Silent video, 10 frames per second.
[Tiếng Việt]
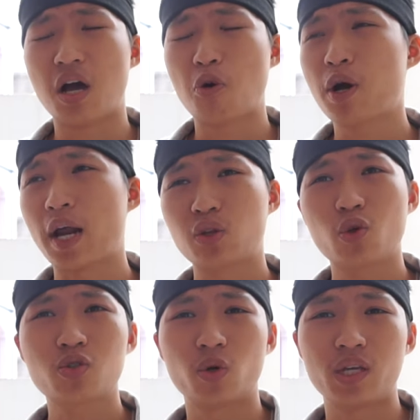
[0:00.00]
giờ cũng khá là
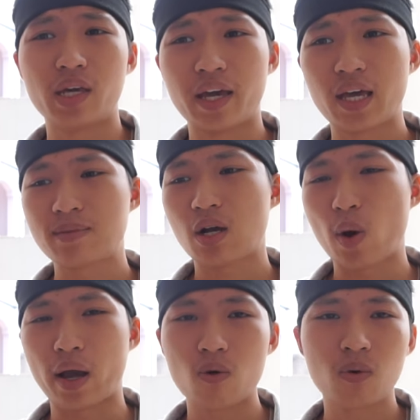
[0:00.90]
tốt rồi thì anh em ra
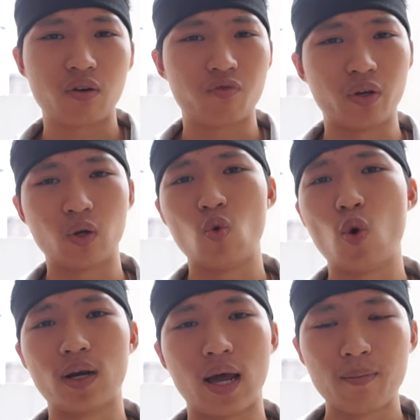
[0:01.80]
ngoài không cần phải
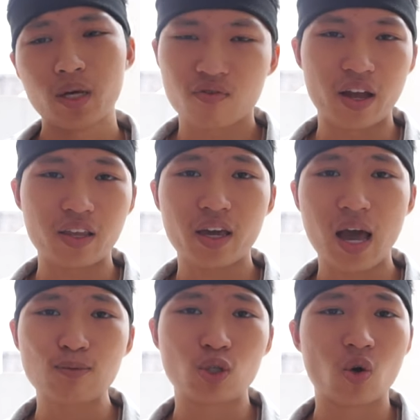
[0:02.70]
nguồn lắm và những cái
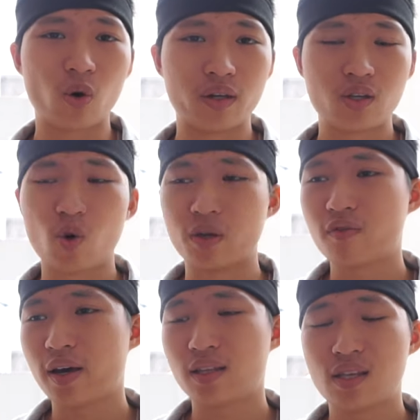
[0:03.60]
hấp chuyển đổi nhỏ
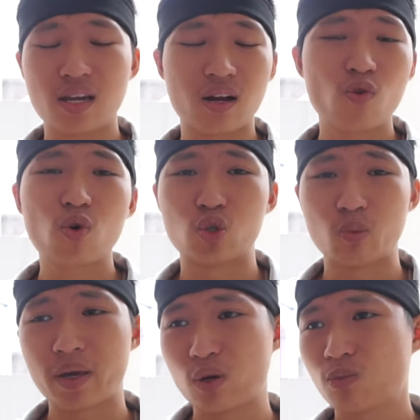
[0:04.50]
như vậy thì năng vũ của
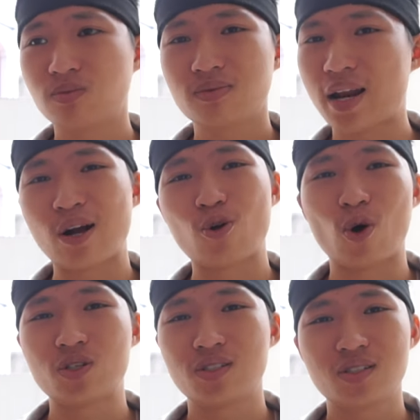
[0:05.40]
chúng mình cũng đang
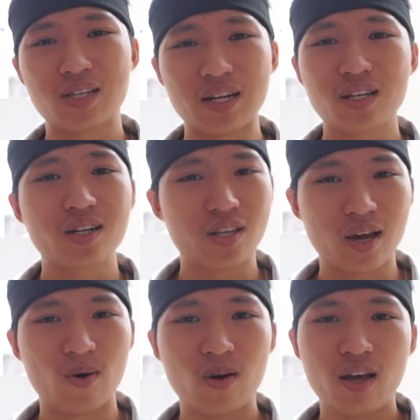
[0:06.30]
có sẵn rất là
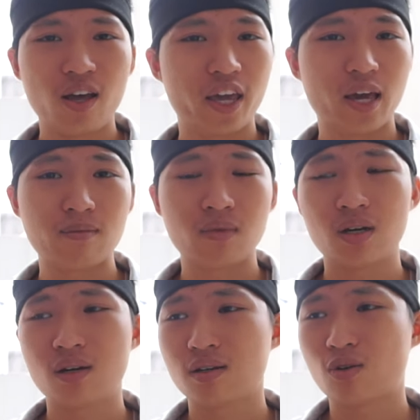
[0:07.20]
nhiều anh em
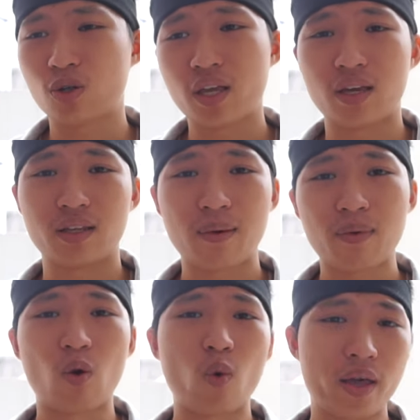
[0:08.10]
uh, có thể tham
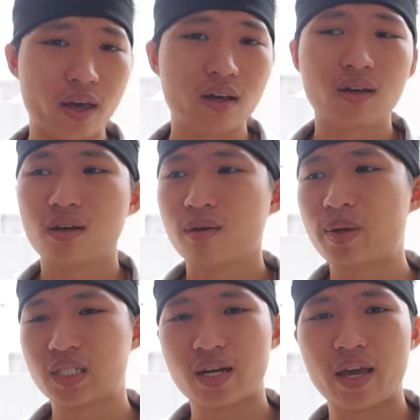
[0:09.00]
khảo qua nhá
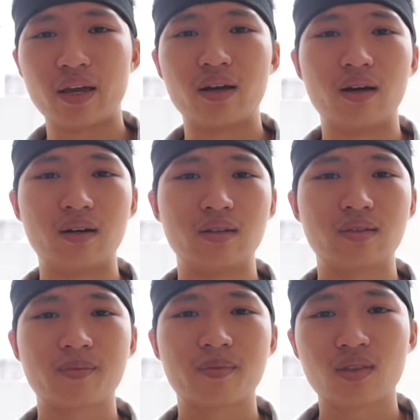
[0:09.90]
mình sẽ để uh,
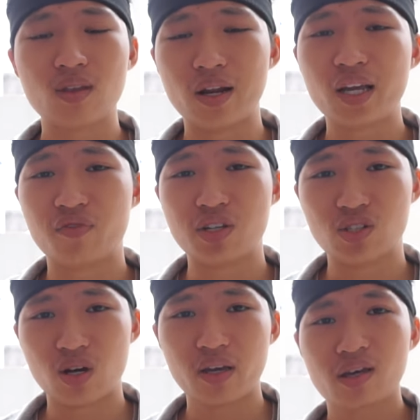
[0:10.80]
đường link ở phía
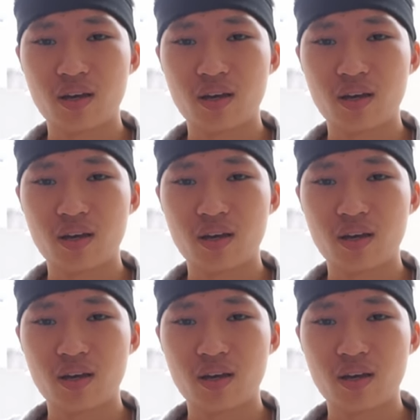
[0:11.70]
dưới